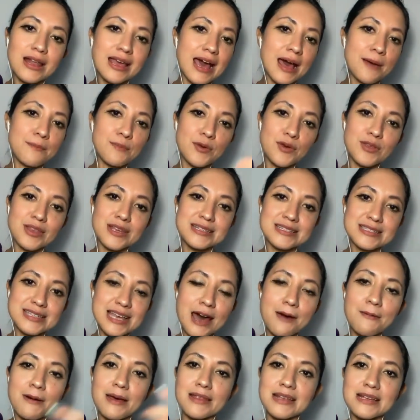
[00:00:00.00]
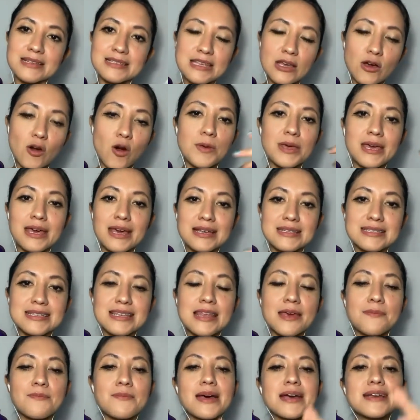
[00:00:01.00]
el cambio de sábanas, de
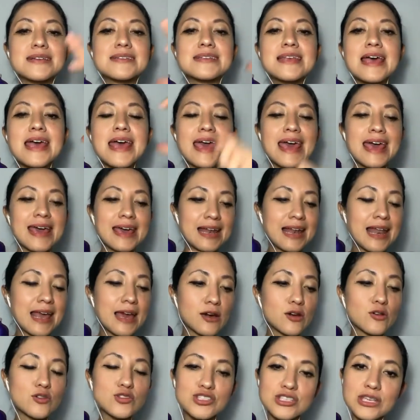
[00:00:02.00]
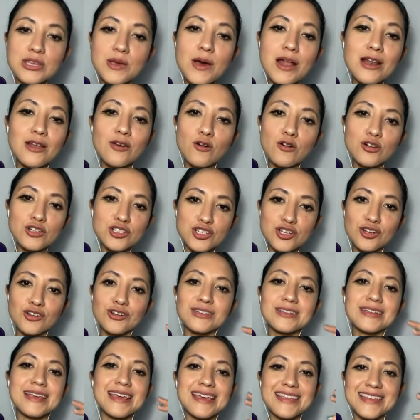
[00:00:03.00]
cobijas y demás, le rocío al
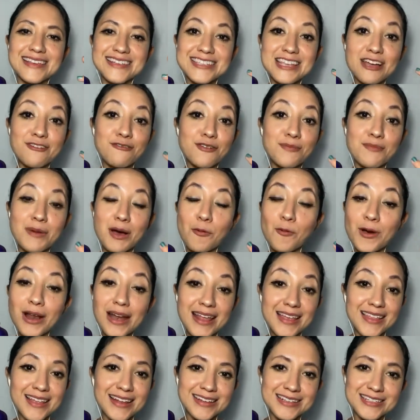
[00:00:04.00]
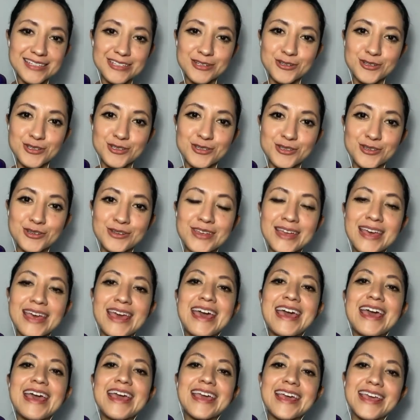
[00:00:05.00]
colchón y de esta forma huele delicioso
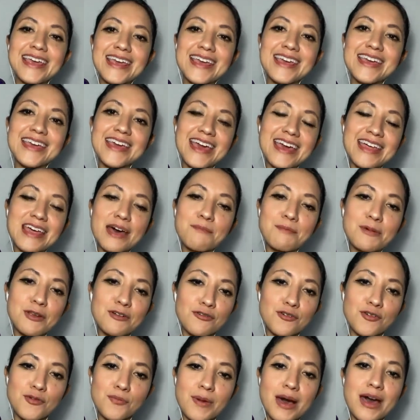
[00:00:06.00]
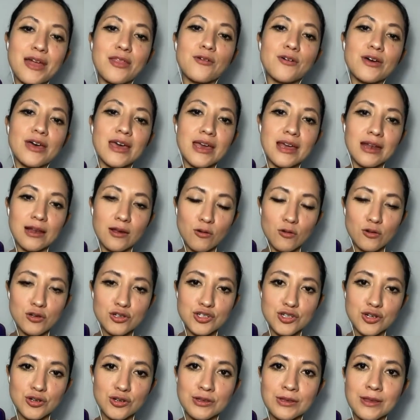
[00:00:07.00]
y queda perfumado el
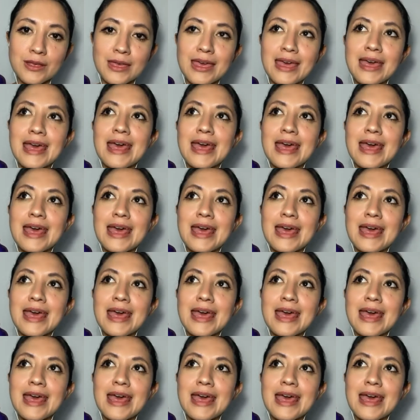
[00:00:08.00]
colchón.